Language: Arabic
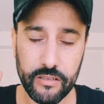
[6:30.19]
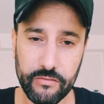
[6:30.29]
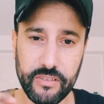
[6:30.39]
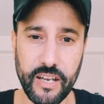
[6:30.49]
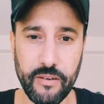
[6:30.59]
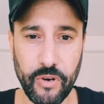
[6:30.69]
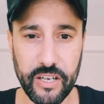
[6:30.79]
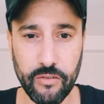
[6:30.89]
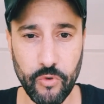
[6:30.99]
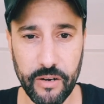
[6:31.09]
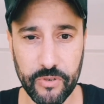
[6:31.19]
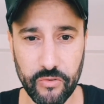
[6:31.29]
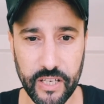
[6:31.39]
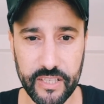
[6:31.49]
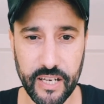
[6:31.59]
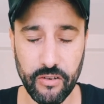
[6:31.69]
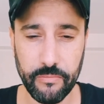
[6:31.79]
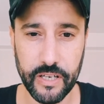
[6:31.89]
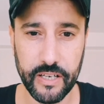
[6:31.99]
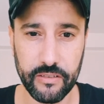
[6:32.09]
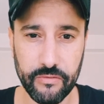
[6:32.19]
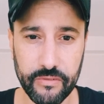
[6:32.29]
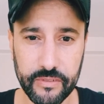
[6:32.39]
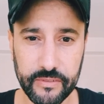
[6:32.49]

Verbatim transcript: السلام عليكم ورحمه الله تعالى وبركاته